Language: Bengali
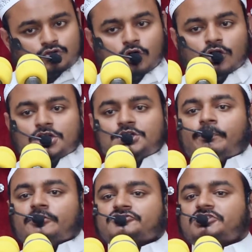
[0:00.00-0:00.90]
চল্লিশ
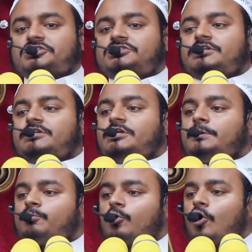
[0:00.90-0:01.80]
পঞ্চাশ ডিগ্রির
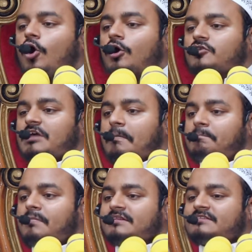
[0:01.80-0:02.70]
প্রখর
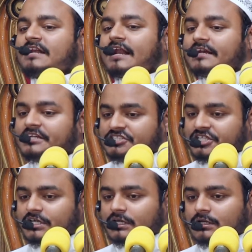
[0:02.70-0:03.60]
তাপমাত্রার নিচে